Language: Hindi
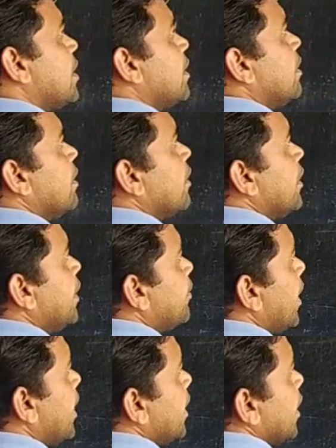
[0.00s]
है
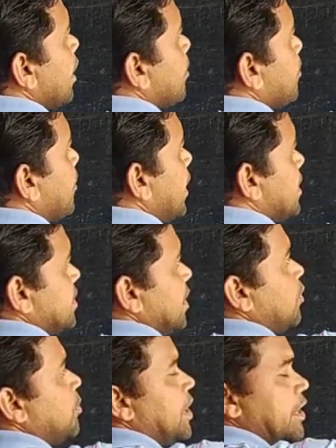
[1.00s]
डिवाइड है प्लस
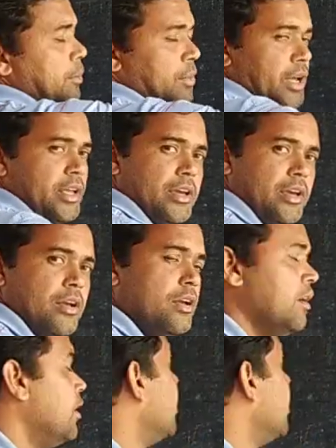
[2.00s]
है और मल्टीप्लाई है